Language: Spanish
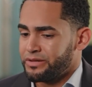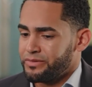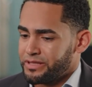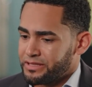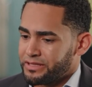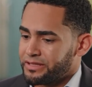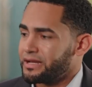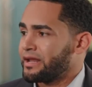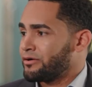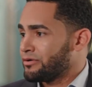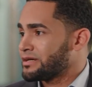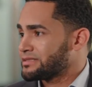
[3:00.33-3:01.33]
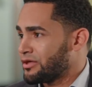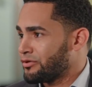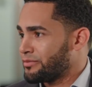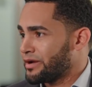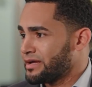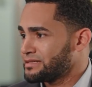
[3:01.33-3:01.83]
de manera inmediata a declararlo en estado
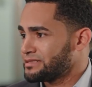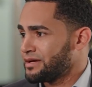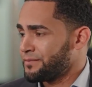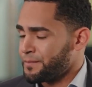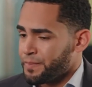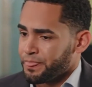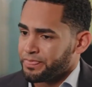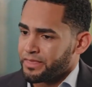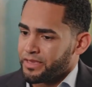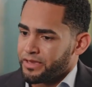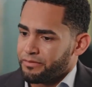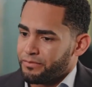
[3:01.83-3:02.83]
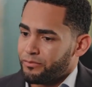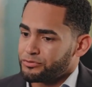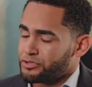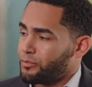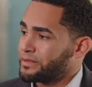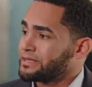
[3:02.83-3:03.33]
de emergencia.
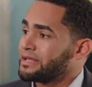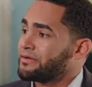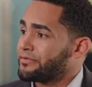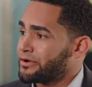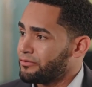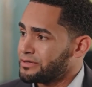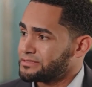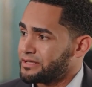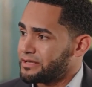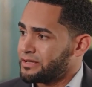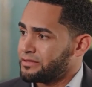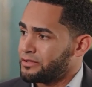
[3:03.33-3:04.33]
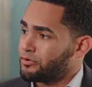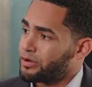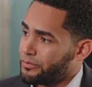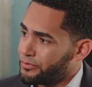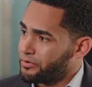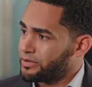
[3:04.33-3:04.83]
Vamos a aumentar la frecuencia de,
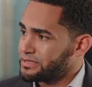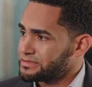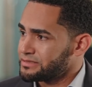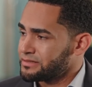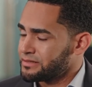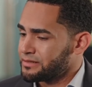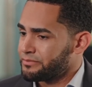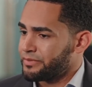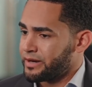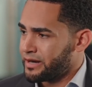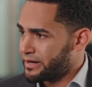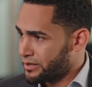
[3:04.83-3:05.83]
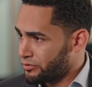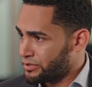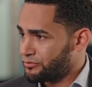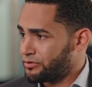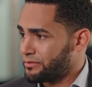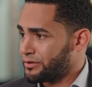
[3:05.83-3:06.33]
los camiones para la
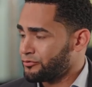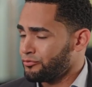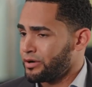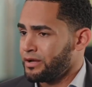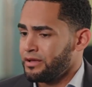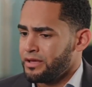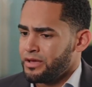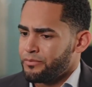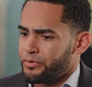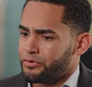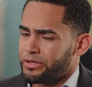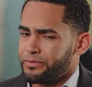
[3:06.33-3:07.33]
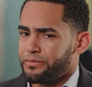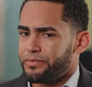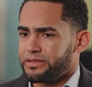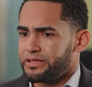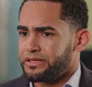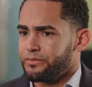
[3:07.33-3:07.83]
recolección de basura, pero también
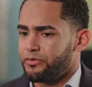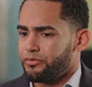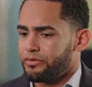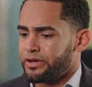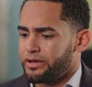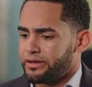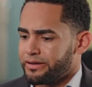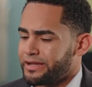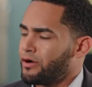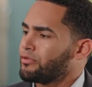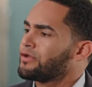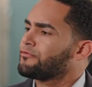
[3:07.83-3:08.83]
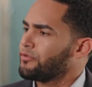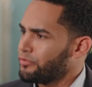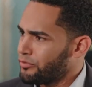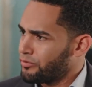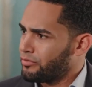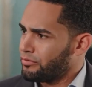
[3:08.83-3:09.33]
pretendemos eh, recaudar
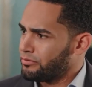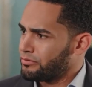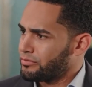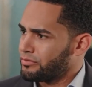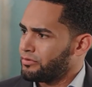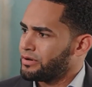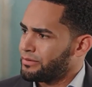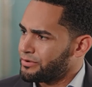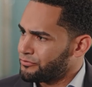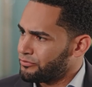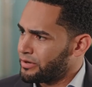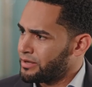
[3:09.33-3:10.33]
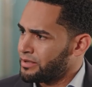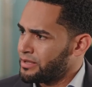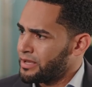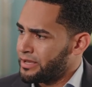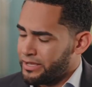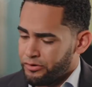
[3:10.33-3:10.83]
fondos con, la basura.
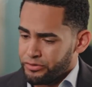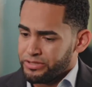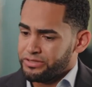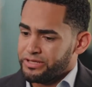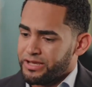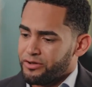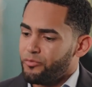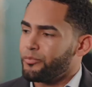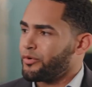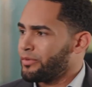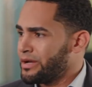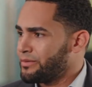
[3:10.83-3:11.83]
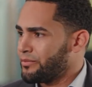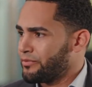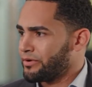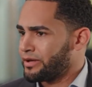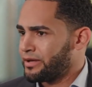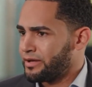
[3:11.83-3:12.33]
Eh, hoy en día es un problema
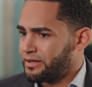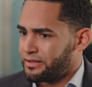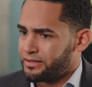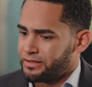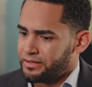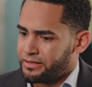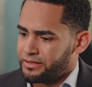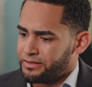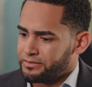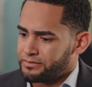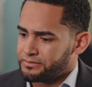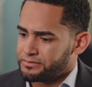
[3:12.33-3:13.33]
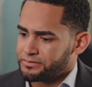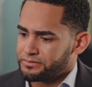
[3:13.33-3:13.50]
porque eh,